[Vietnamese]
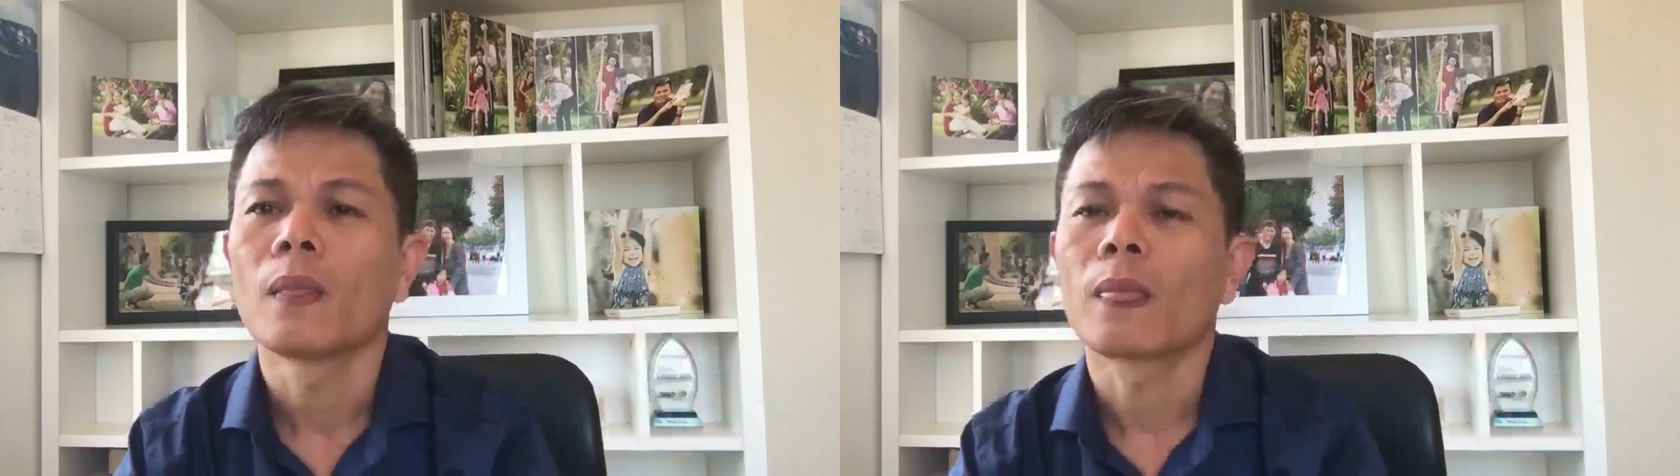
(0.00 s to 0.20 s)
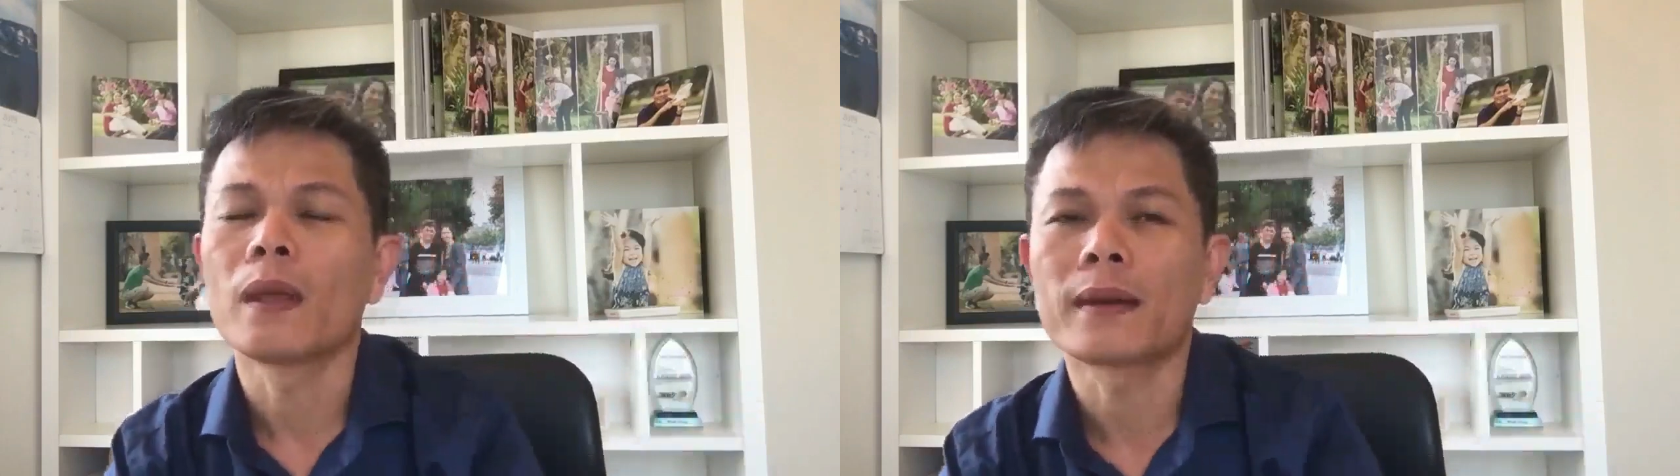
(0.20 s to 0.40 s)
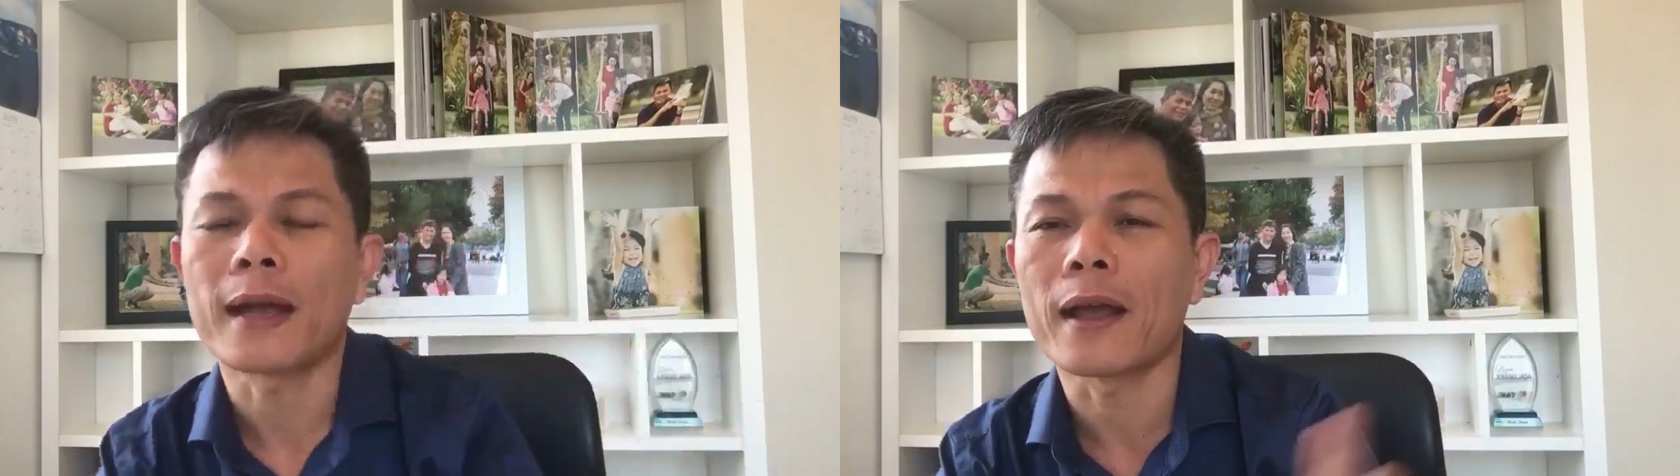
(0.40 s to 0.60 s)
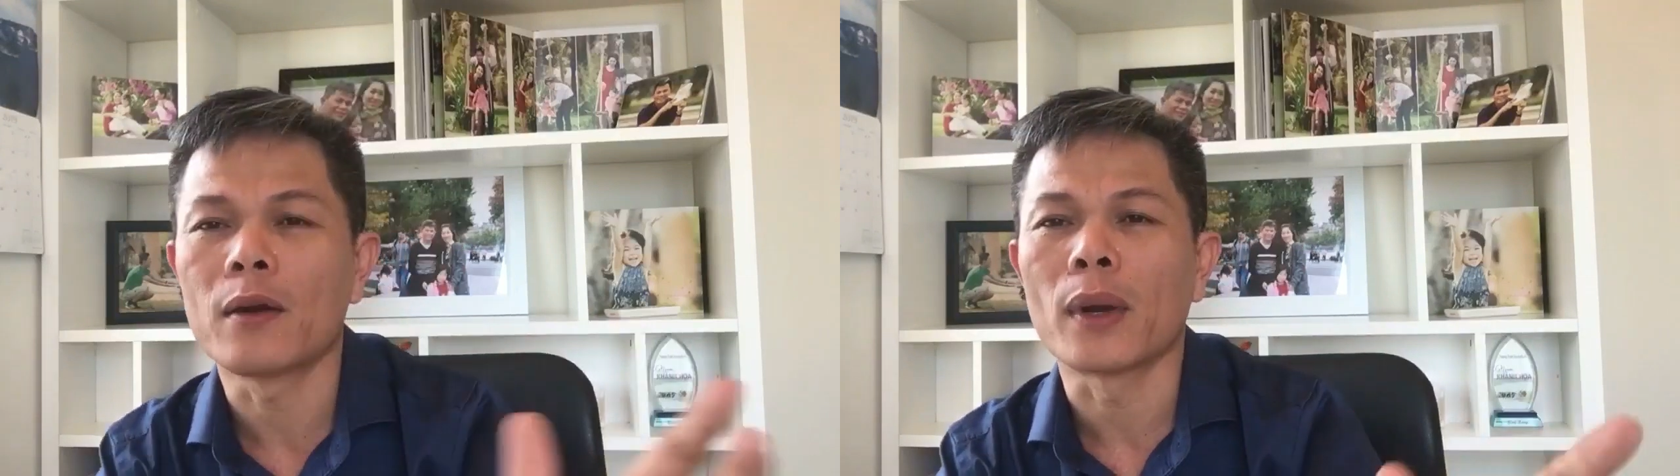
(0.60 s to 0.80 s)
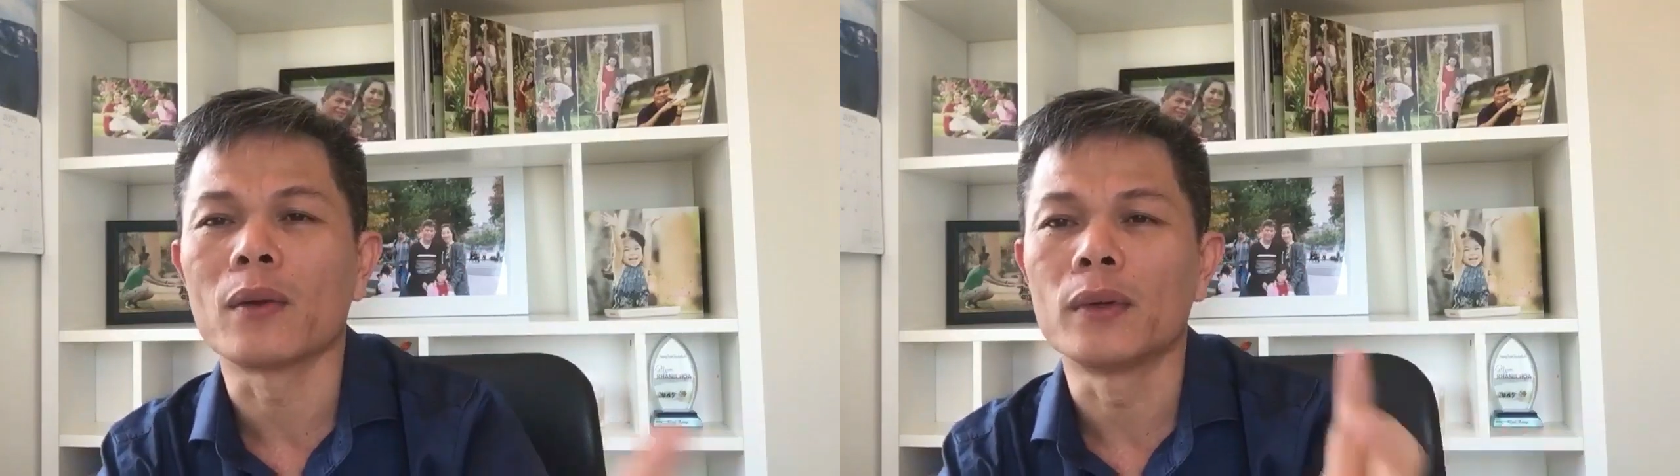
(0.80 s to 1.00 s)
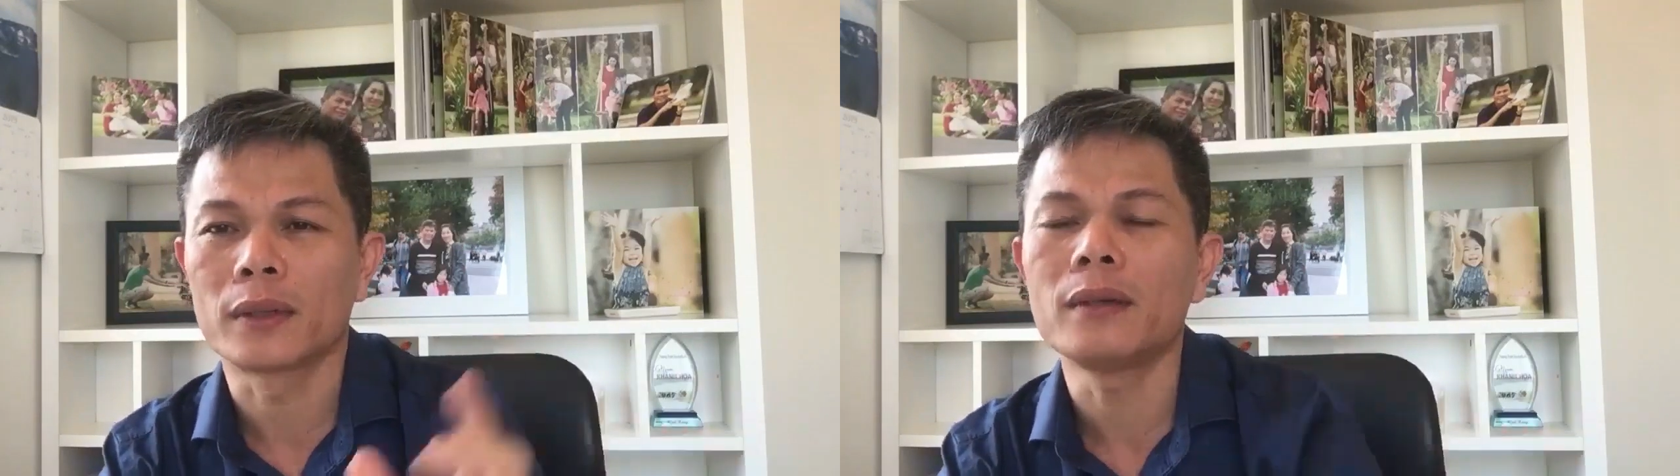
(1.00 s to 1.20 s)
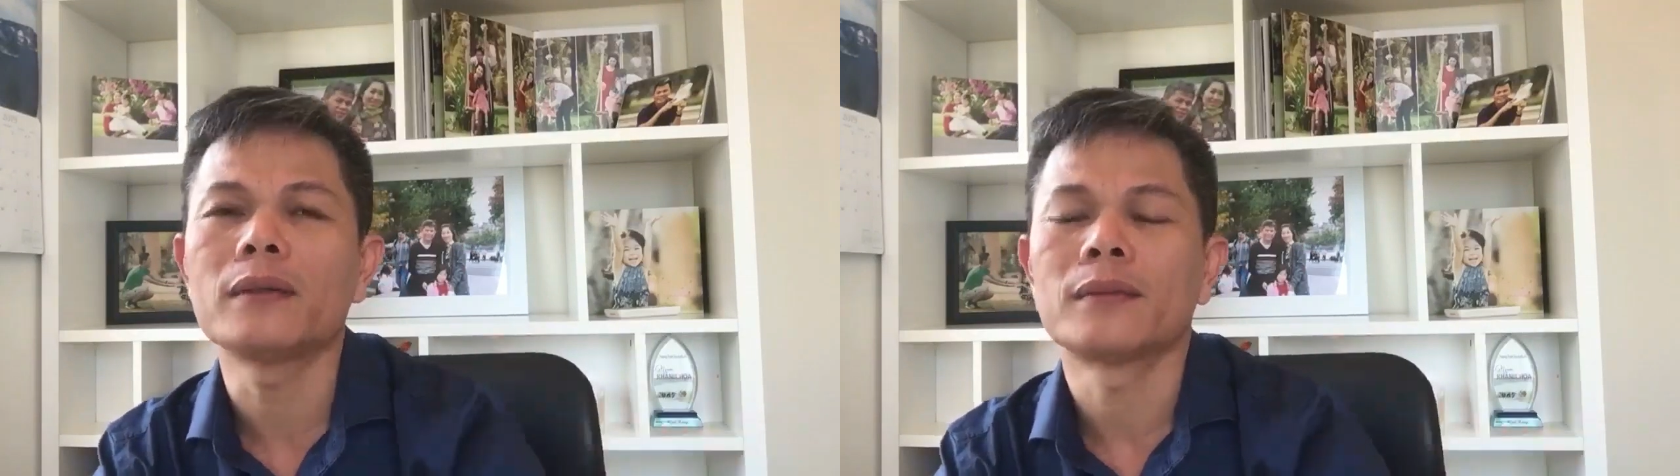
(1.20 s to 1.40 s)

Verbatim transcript: đi ra ở ngoài quận 9